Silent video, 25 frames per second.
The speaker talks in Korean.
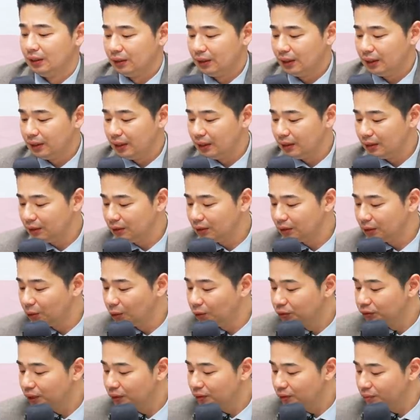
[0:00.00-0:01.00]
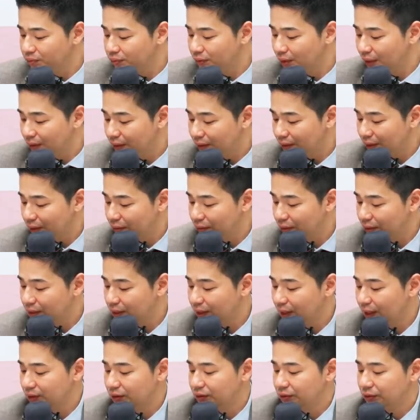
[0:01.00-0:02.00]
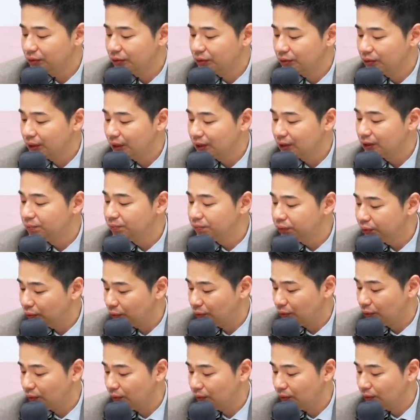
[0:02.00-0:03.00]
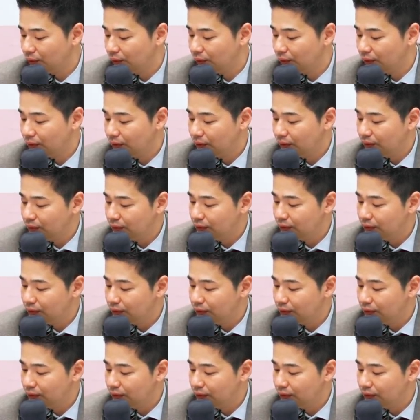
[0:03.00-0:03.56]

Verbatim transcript: 그러니까 예를 들어 오센 임플란트라는 회사 같은 경우가 10%, 네.